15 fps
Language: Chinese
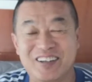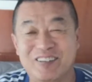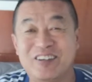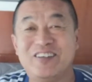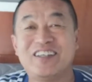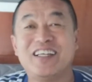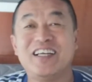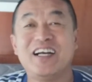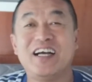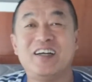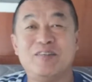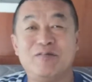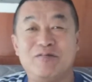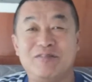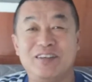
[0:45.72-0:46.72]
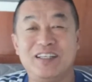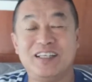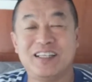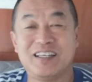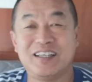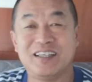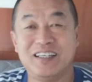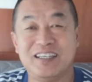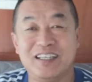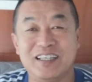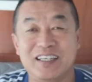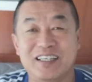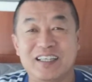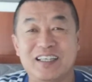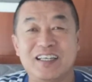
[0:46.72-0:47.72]
我觉得他应该是无意的，
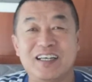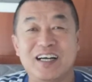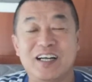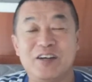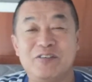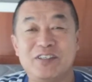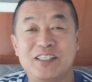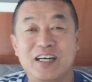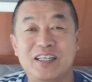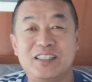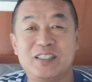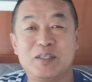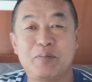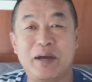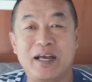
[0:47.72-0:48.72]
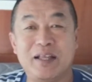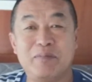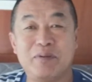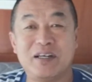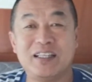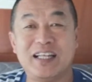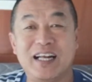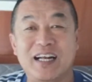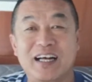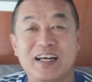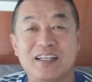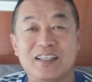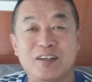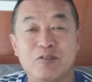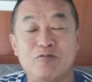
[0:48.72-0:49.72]
那个黑水箱直排，你不能在
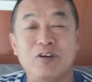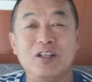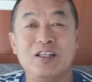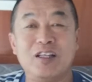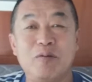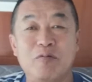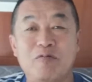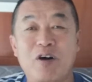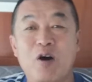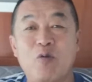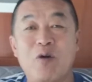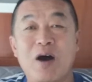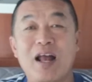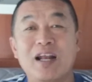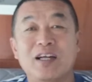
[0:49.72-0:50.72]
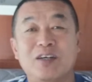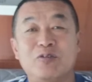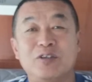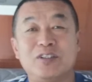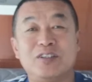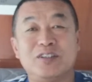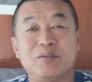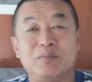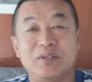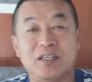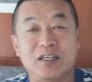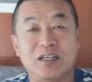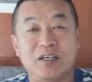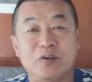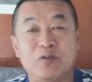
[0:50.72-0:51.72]
那，估计他们忘关了，或是怎么
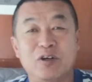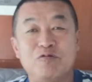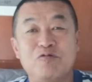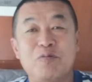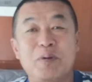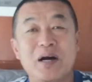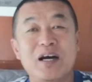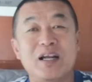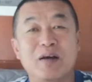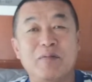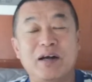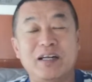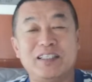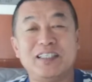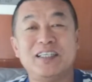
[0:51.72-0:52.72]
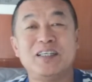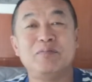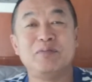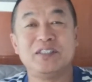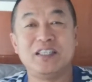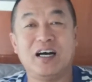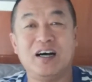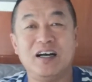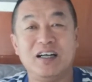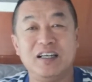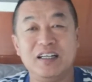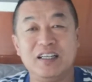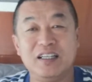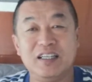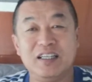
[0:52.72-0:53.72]
着呢？或者误碰了吧？只能这么想。
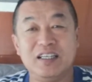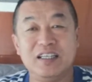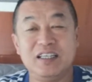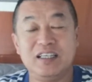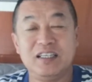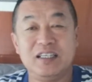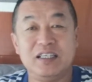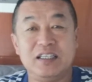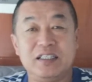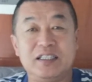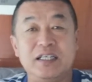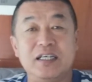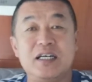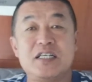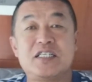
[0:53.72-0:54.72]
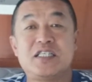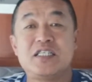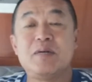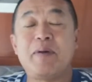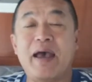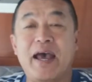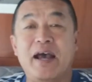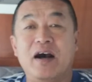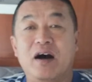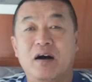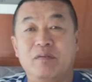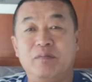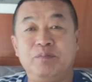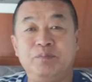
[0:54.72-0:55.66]
这个直排啊，